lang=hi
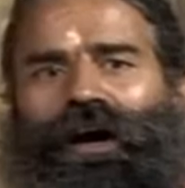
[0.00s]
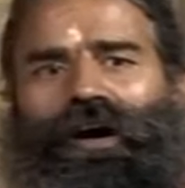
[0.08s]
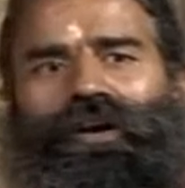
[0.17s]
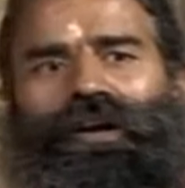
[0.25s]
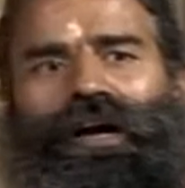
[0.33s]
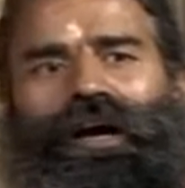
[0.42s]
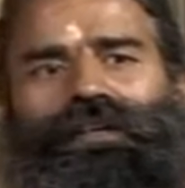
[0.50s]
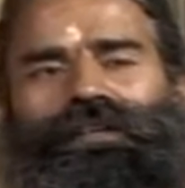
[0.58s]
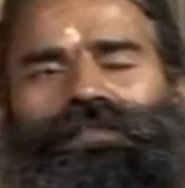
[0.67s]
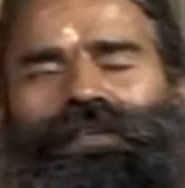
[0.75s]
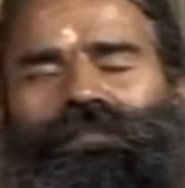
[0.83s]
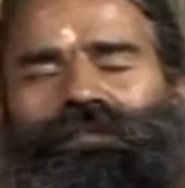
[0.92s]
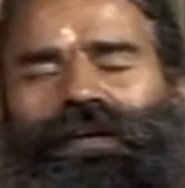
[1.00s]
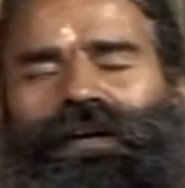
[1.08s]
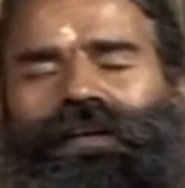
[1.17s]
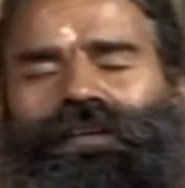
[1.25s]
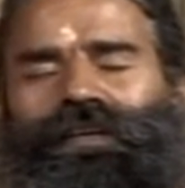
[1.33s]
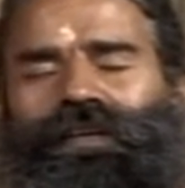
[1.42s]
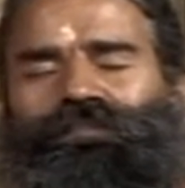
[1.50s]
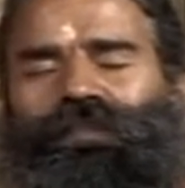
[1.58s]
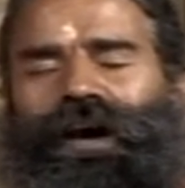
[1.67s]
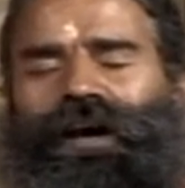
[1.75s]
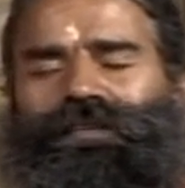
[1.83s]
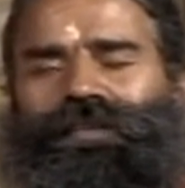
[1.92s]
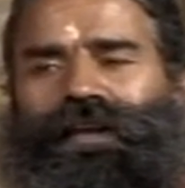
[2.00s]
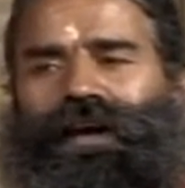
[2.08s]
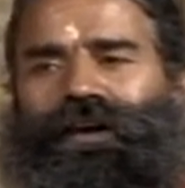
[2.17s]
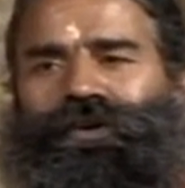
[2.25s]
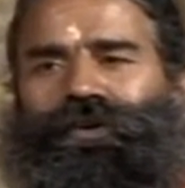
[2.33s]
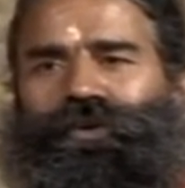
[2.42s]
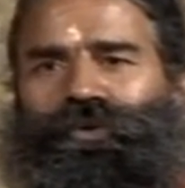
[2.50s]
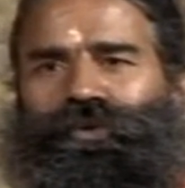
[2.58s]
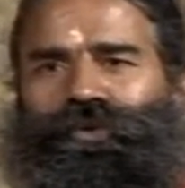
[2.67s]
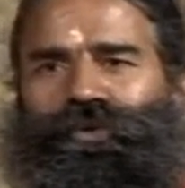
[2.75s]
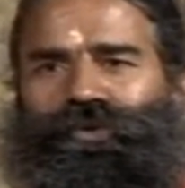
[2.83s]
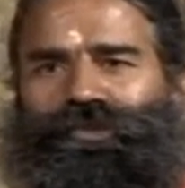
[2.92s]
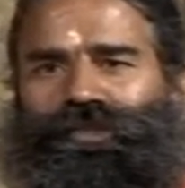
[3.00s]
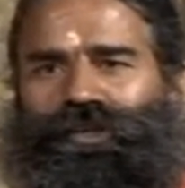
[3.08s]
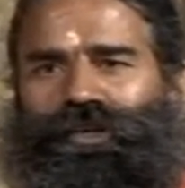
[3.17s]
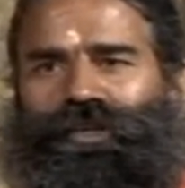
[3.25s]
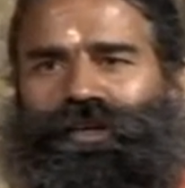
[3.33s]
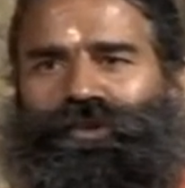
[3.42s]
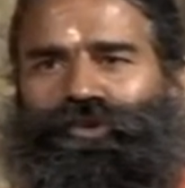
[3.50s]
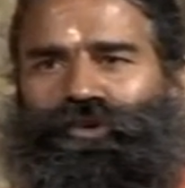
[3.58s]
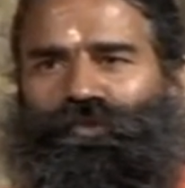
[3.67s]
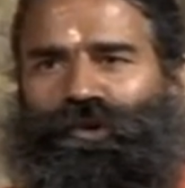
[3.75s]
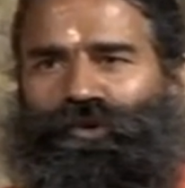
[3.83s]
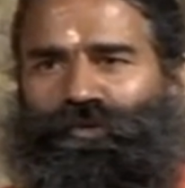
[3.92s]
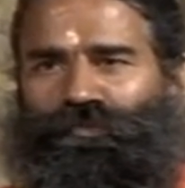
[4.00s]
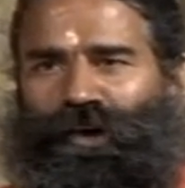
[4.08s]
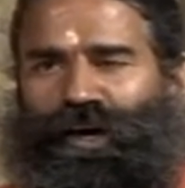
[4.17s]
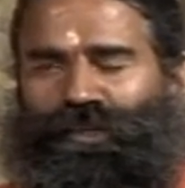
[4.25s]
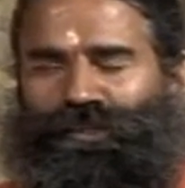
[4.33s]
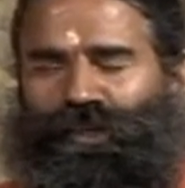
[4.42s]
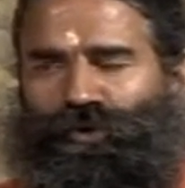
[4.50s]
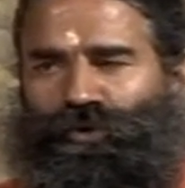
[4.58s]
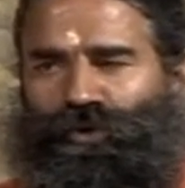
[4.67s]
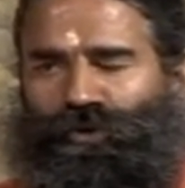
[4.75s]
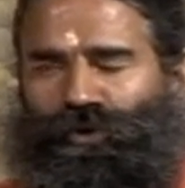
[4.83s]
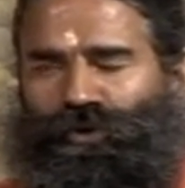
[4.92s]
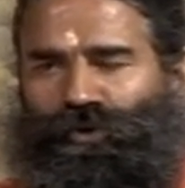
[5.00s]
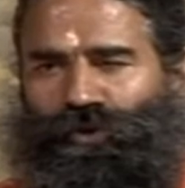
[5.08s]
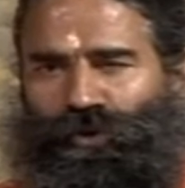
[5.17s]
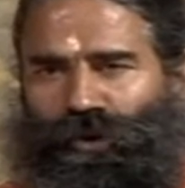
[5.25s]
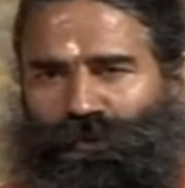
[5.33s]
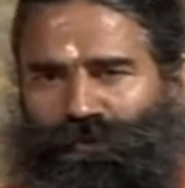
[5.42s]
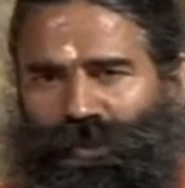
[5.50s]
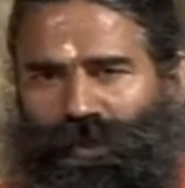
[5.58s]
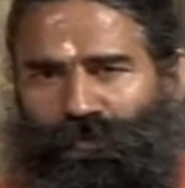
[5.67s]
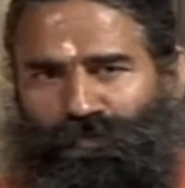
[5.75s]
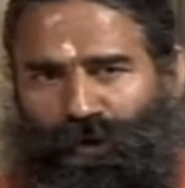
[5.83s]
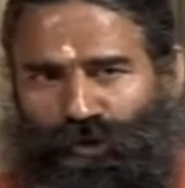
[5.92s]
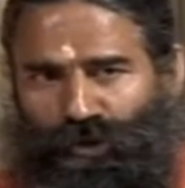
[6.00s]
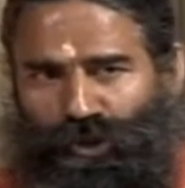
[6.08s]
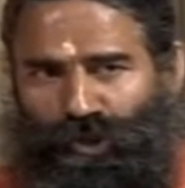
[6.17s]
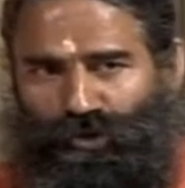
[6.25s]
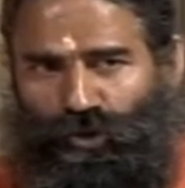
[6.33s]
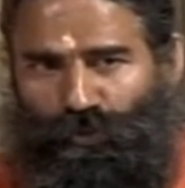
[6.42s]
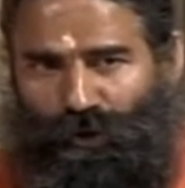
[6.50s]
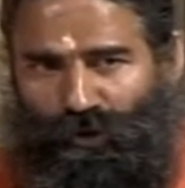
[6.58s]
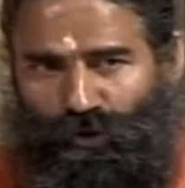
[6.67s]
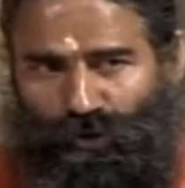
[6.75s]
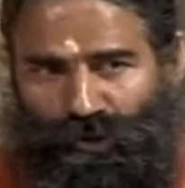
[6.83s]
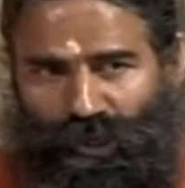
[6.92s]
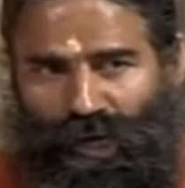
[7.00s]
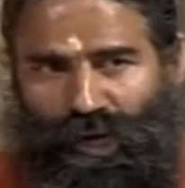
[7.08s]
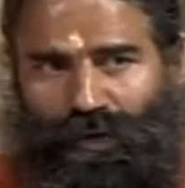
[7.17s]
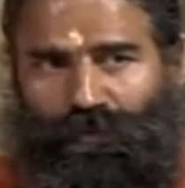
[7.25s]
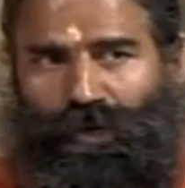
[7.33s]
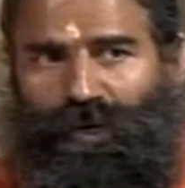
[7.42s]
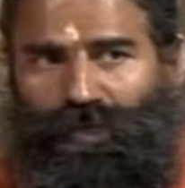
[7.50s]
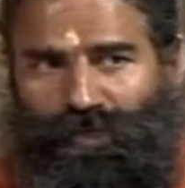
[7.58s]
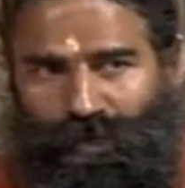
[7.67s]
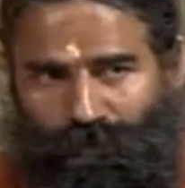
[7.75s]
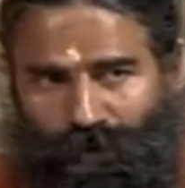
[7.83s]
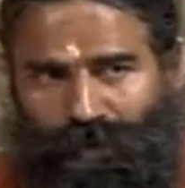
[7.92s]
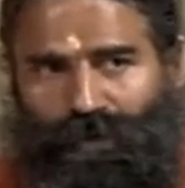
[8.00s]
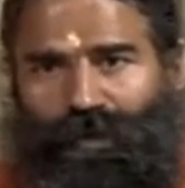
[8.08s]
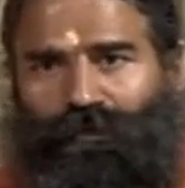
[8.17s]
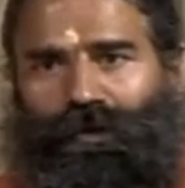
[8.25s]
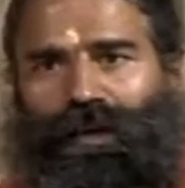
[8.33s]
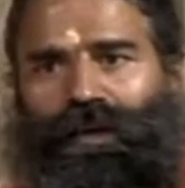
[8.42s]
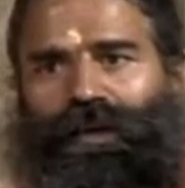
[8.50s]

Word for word: और आगे सपना है करीब पाँच लाख लोगों को सीधे तौर पर और पाँच करोड़ लोगों को कम से कम परोक्ष तौर पर रोज़गार मिले समृद्धि मिले